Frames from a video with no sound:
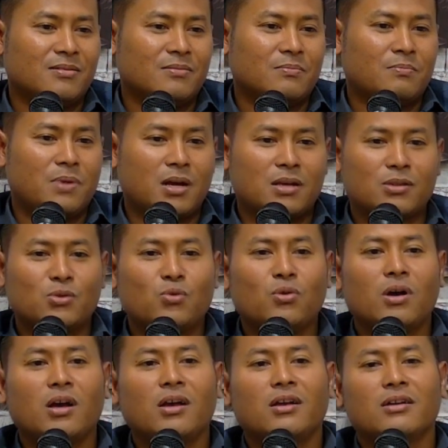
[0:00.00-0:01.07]
Pak
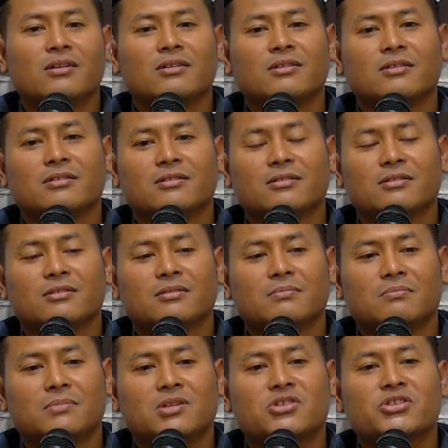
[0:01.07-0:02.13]
Ketua
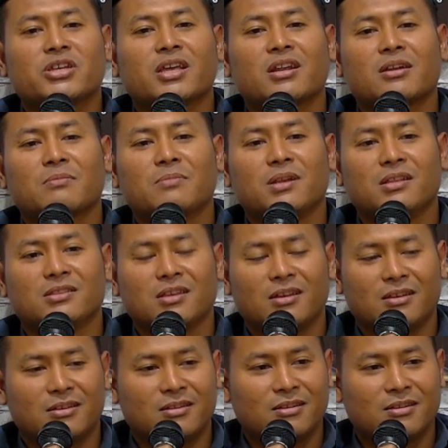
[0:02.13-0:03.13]
men-share berita.